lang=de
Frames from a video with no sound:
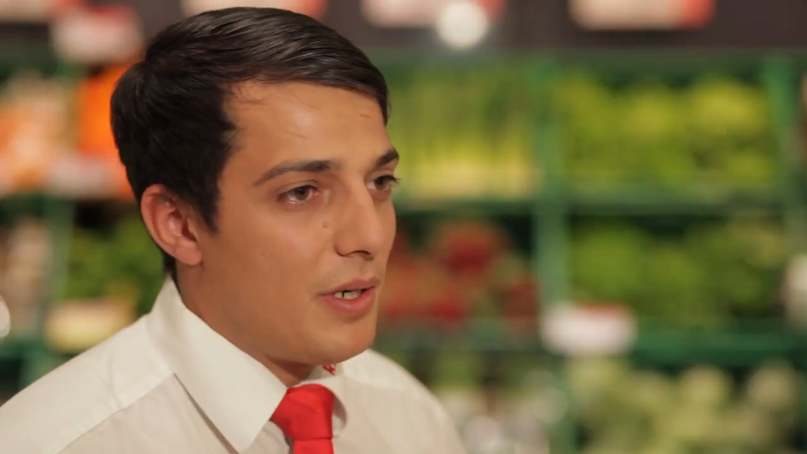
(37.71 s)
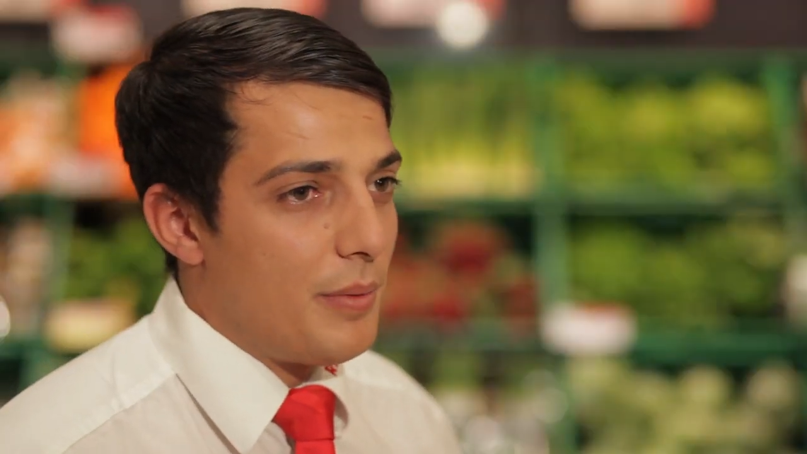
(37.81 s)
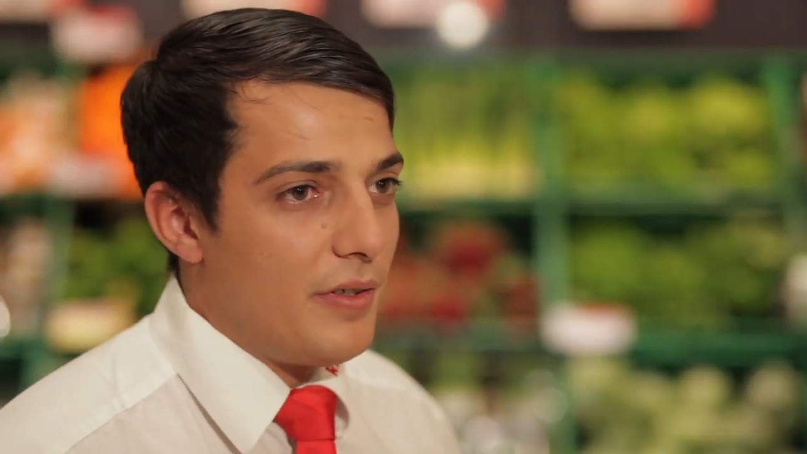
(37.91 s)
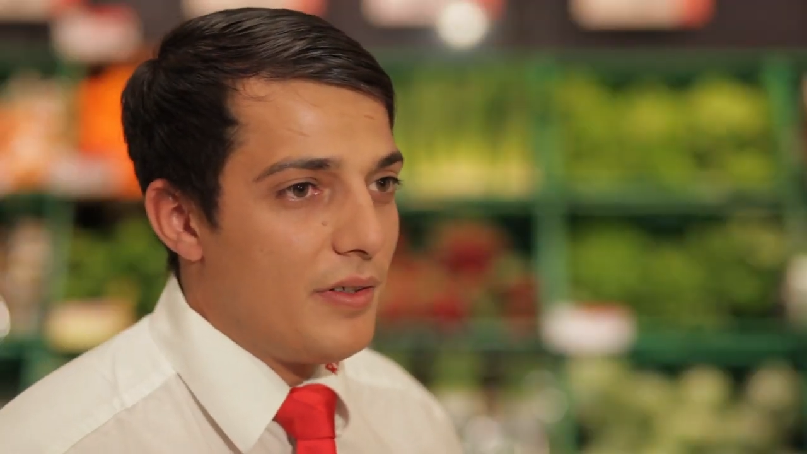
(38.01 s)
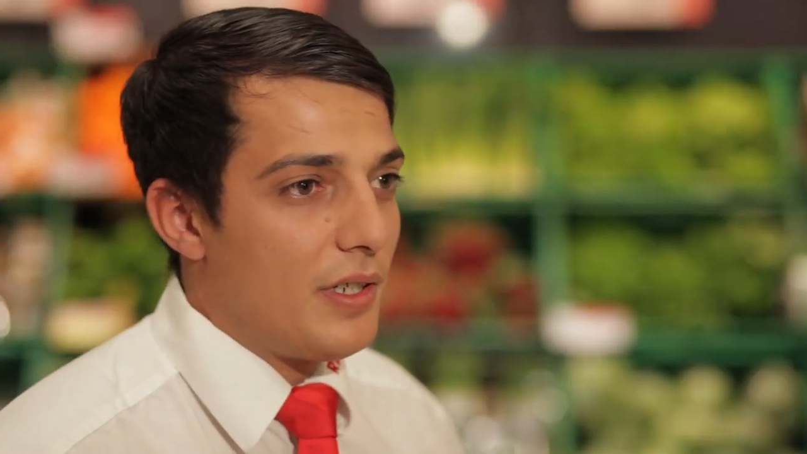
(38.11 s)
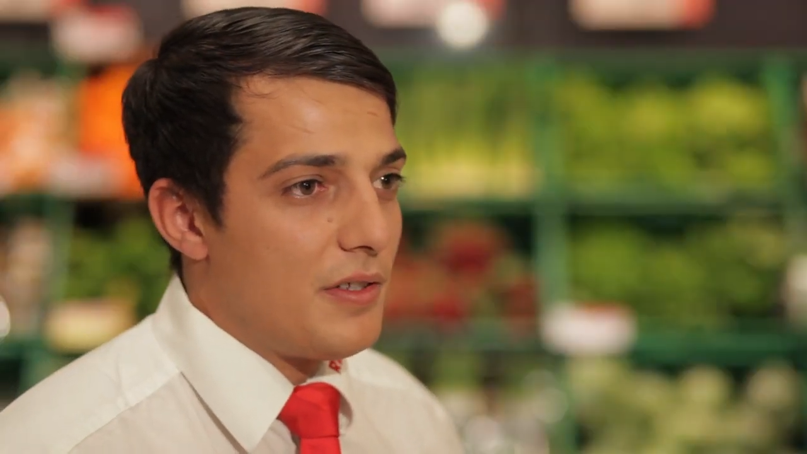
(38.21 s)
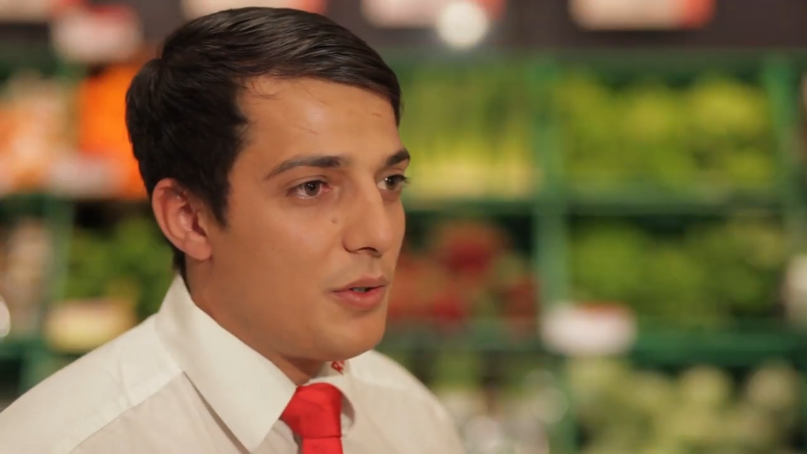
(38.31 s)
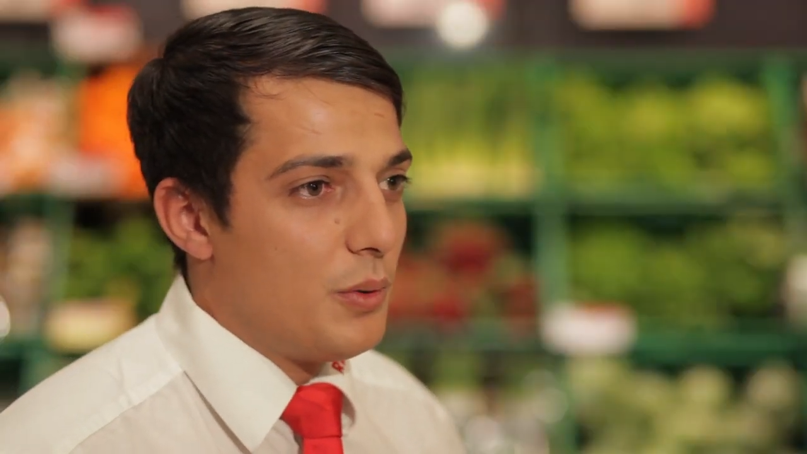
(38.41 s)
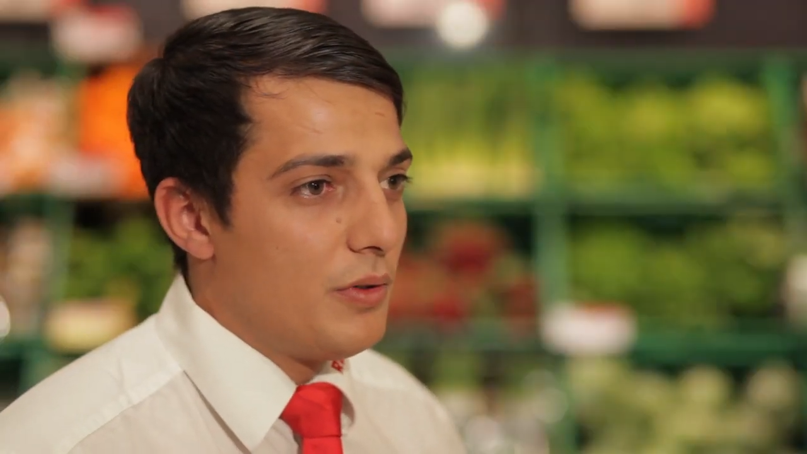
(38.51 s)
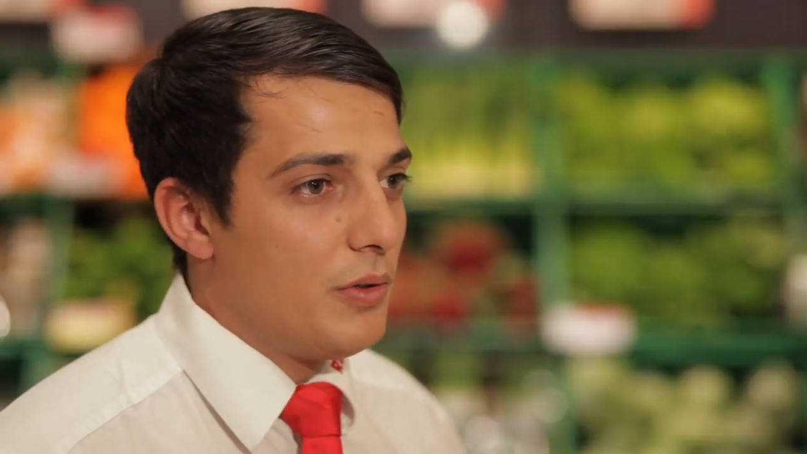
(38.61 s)

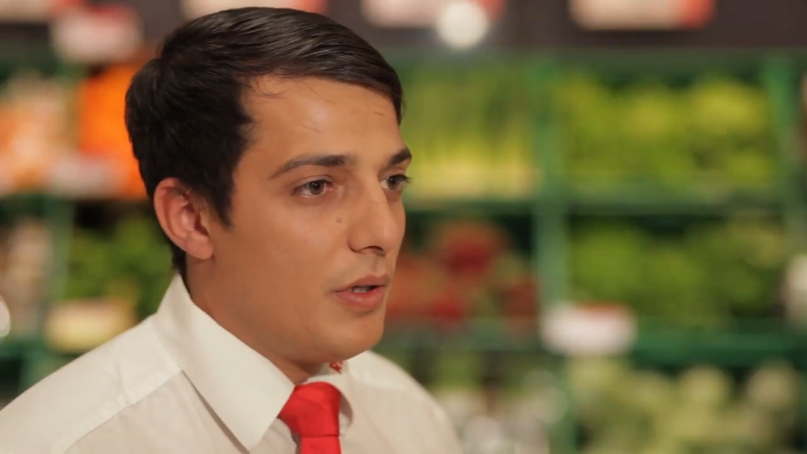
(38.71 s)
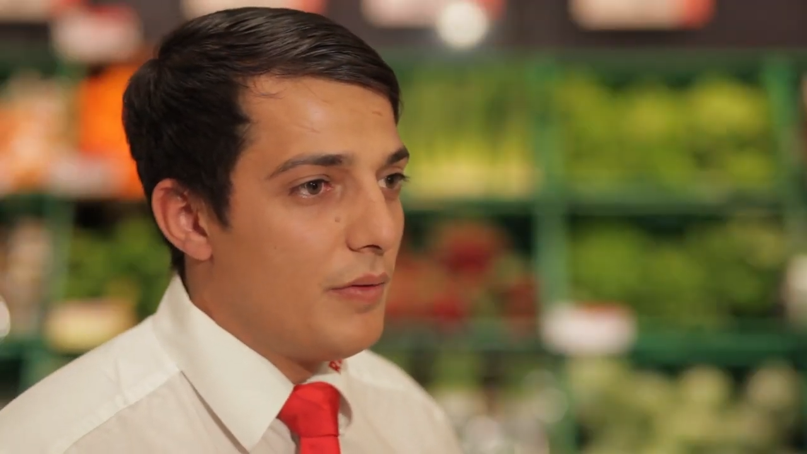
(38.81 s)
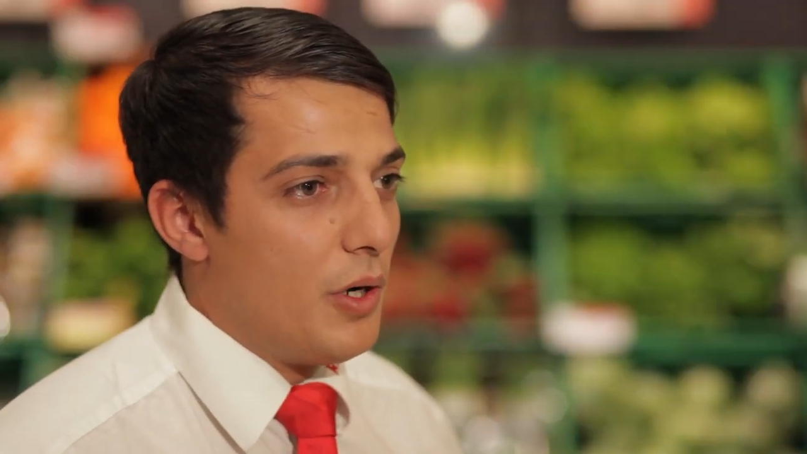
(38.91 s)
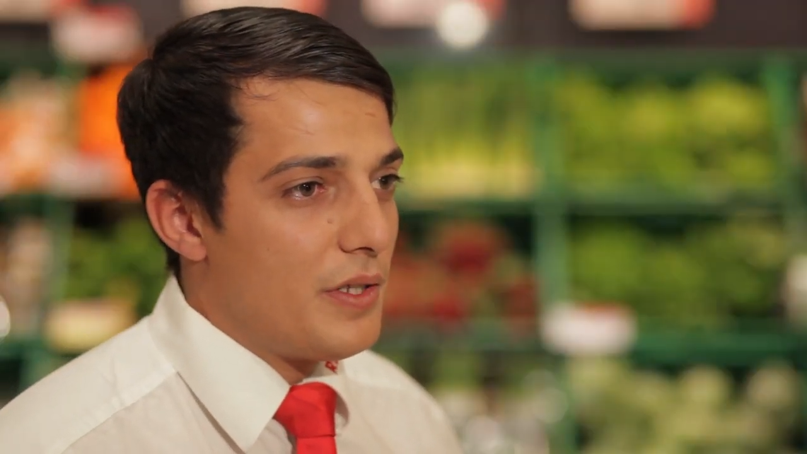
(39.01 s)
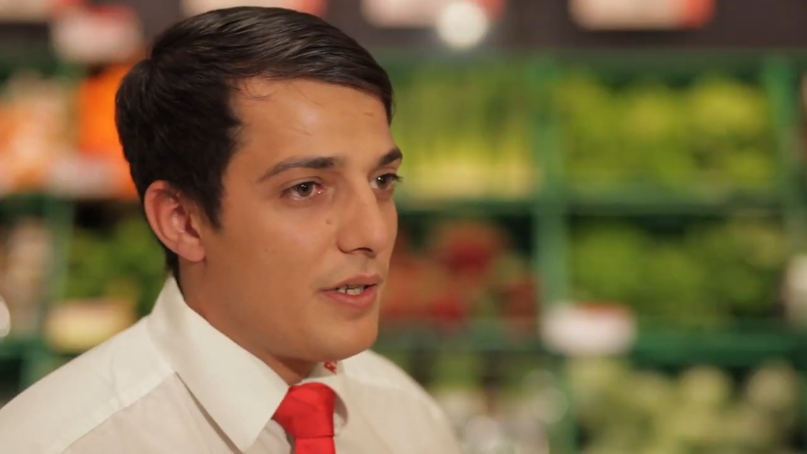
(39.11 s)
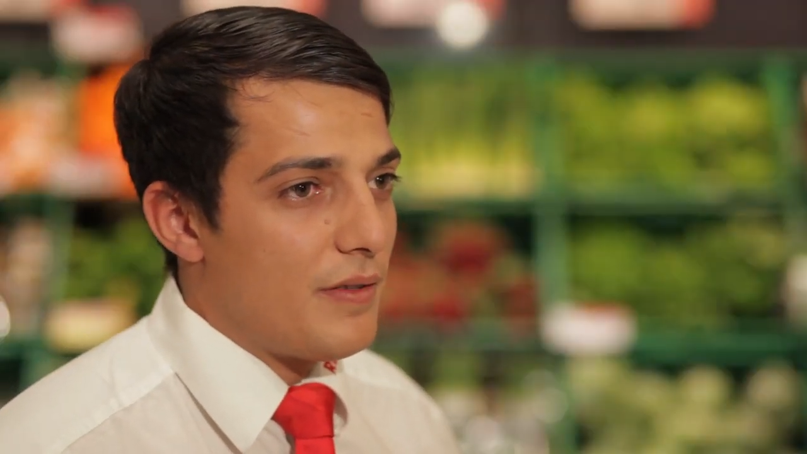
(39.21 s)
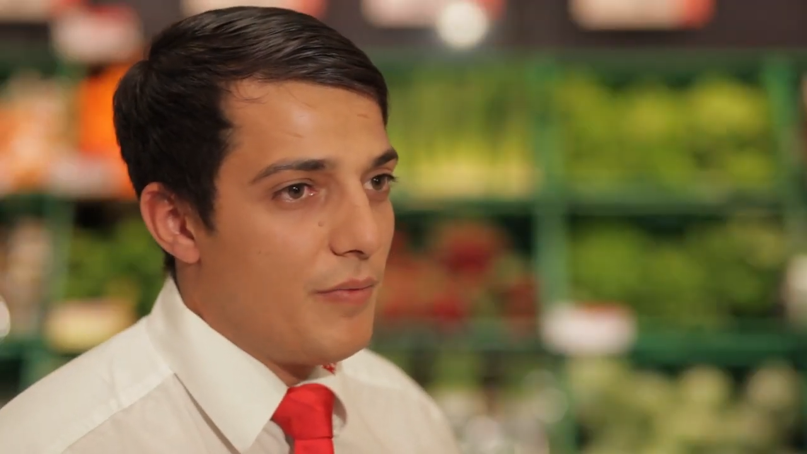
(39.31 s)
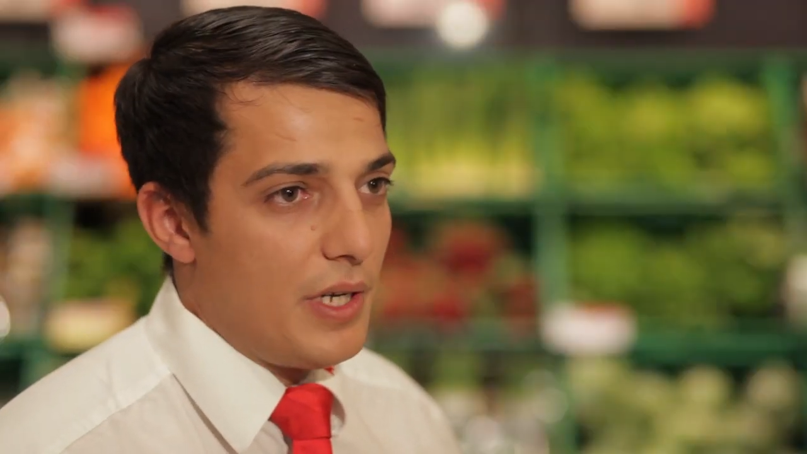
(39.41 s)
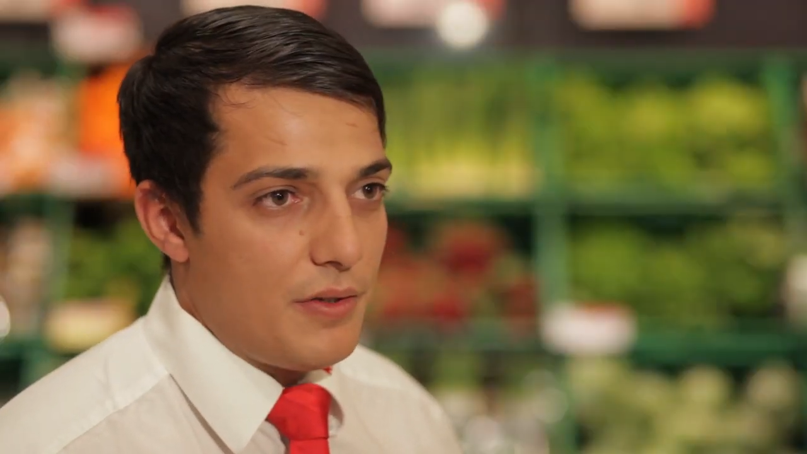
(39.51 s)
Präsentation den äußersten Wert